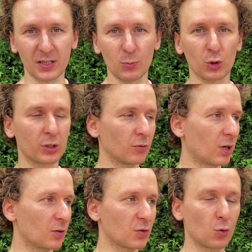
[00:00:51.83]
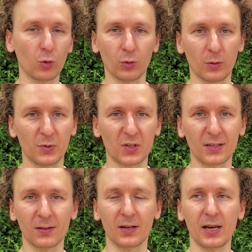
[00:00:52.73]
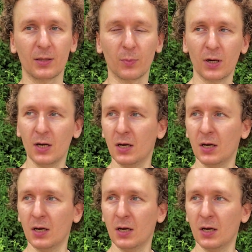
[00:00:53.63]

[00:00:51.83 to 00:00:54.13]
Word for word: не можете вот так сходу написать алгоритм,